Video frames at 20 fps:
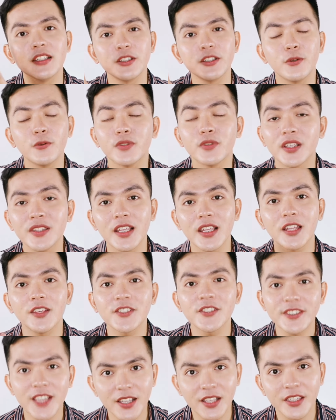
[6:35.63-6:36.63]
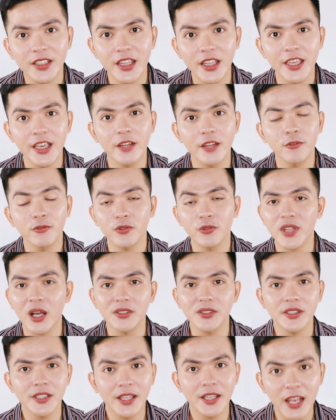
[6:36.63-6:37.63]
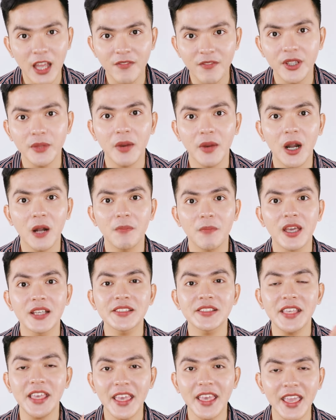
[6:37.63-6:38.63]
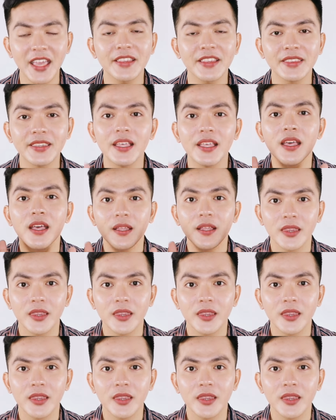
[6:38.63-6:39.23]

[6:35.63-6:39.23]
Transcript: Sinundan nila yung study na yan noong 2011 mga best and